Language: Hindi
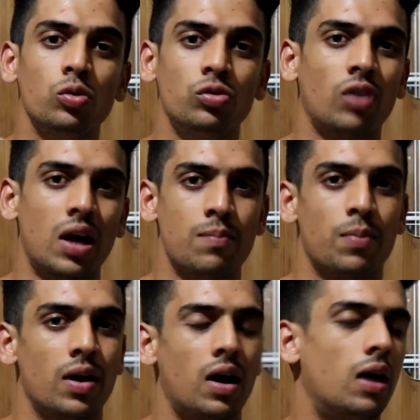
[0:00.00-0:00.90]
उस टाइम
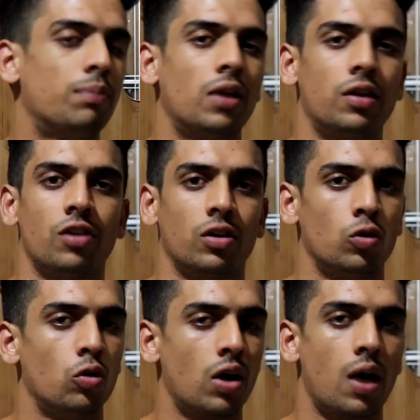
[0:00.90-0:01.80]
पे आप क्या चाहते
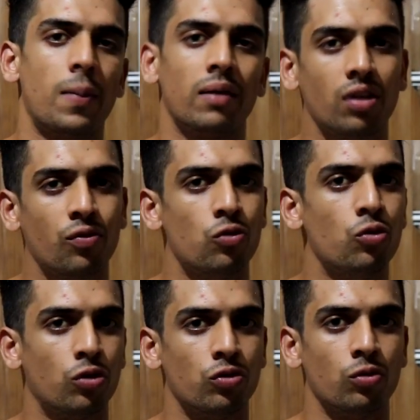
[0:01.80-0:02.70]
हो कि आप ऐसा
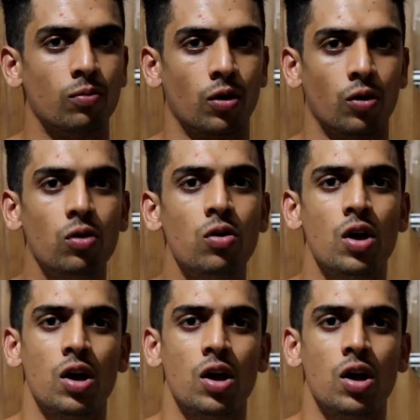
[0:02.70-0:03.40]
फूड कंज्यूम करो